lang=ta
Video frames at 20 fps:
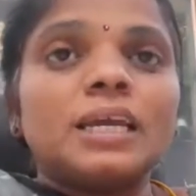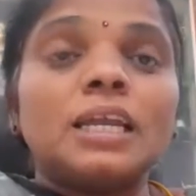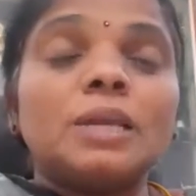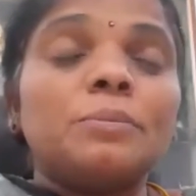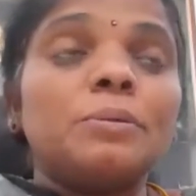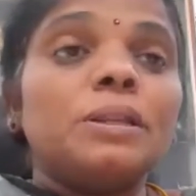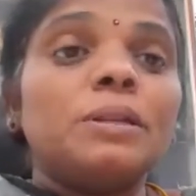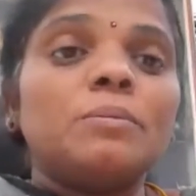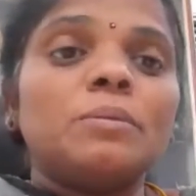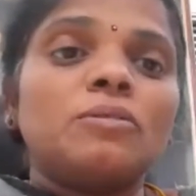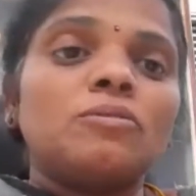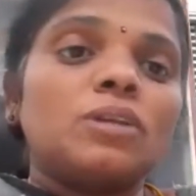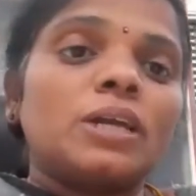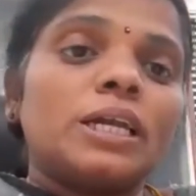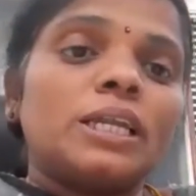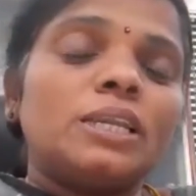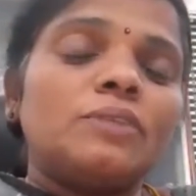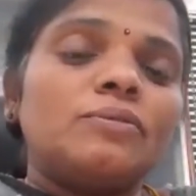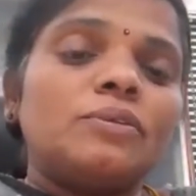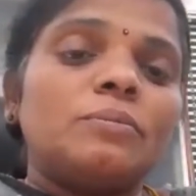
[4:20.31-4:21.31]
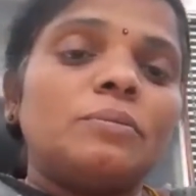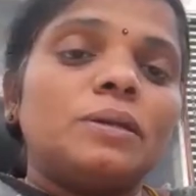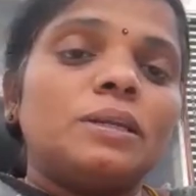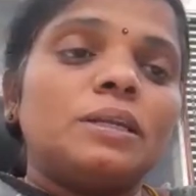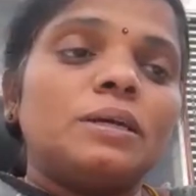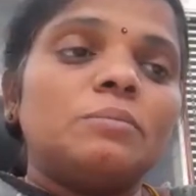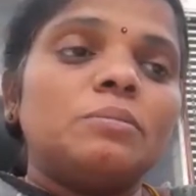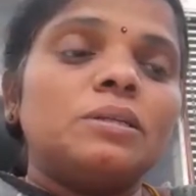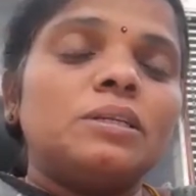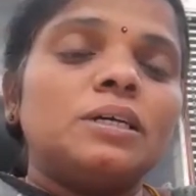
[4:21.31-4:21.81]
எப்படி நம்ம அவங்களை ஐடென்டிஃபை
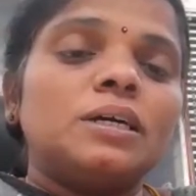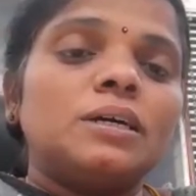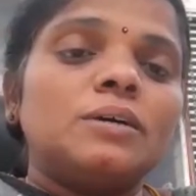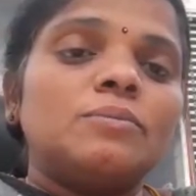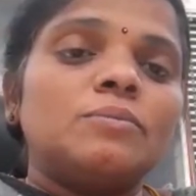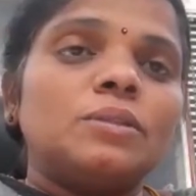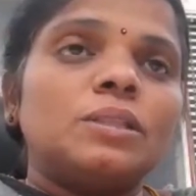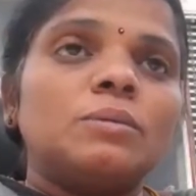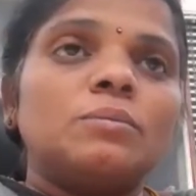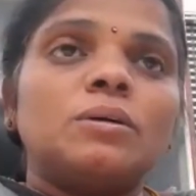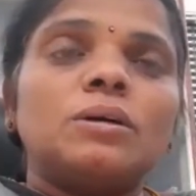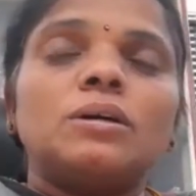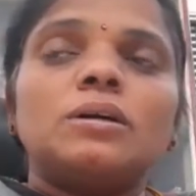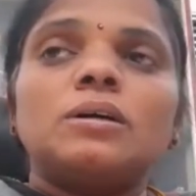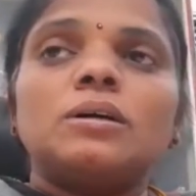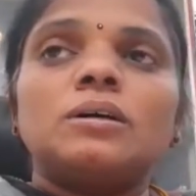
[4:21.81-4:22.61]
பண்ணலாம் அப்படின்னா நம்ம